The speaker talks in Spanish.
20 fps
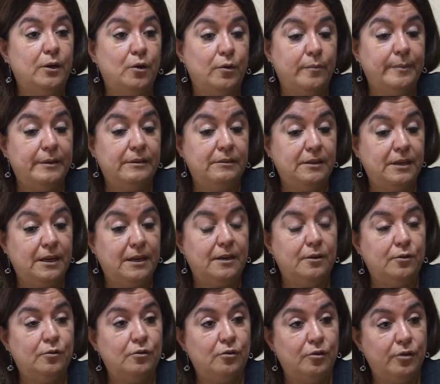
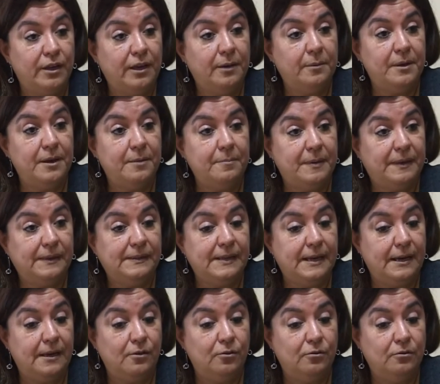comentaron lo que había
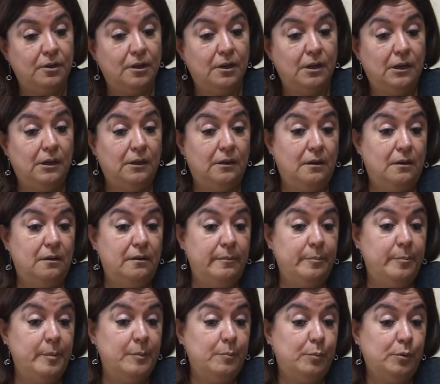pasado
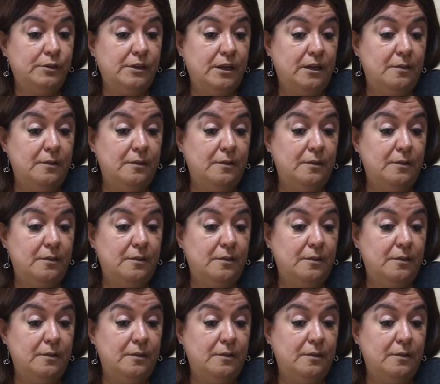me puse a